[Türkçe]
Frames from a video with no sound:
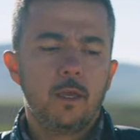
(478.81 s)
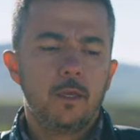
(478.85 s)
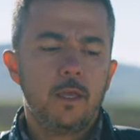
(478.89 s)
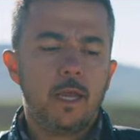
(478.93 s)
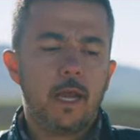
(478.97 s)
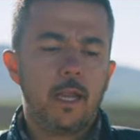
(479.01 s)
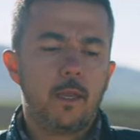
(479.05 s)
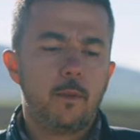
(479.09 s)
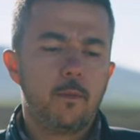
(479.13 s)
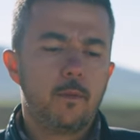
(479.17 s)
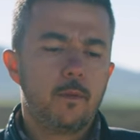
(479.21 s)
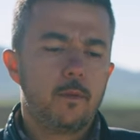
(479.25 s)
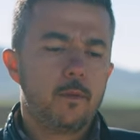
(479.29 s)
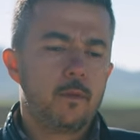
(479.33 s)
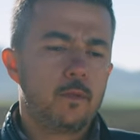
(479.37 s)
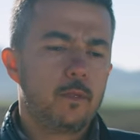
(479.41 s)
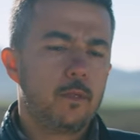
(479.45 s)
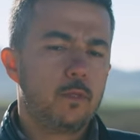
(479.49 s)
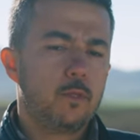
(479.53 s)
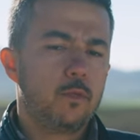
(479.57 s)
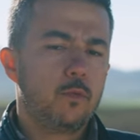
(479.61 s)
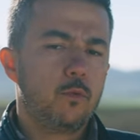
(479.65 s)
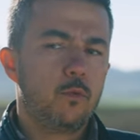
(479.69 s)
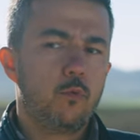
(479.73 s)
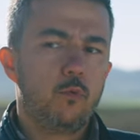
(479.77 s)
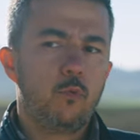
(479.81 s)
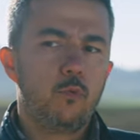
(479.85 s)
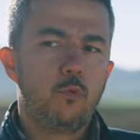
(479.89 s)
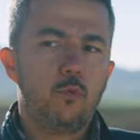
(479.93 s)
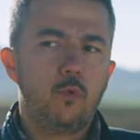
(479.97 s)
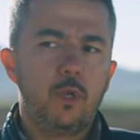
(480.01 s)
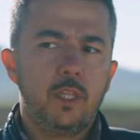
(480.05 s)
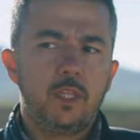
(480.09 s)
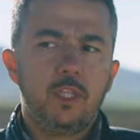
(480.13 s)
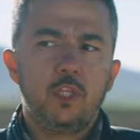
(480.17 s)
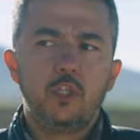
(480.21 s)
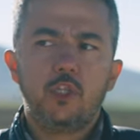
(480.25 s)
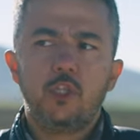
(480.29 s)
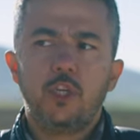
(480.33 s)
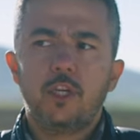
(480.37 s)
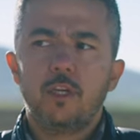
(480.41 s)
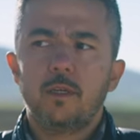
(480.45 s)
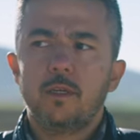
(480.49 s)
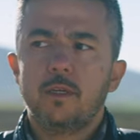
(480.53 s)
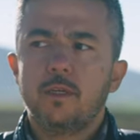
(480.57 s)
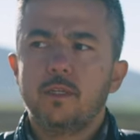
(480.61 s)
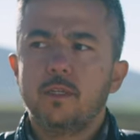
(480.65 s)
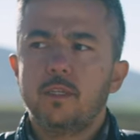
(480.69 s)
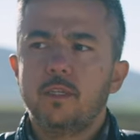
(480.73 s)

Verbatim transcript: Yani üretici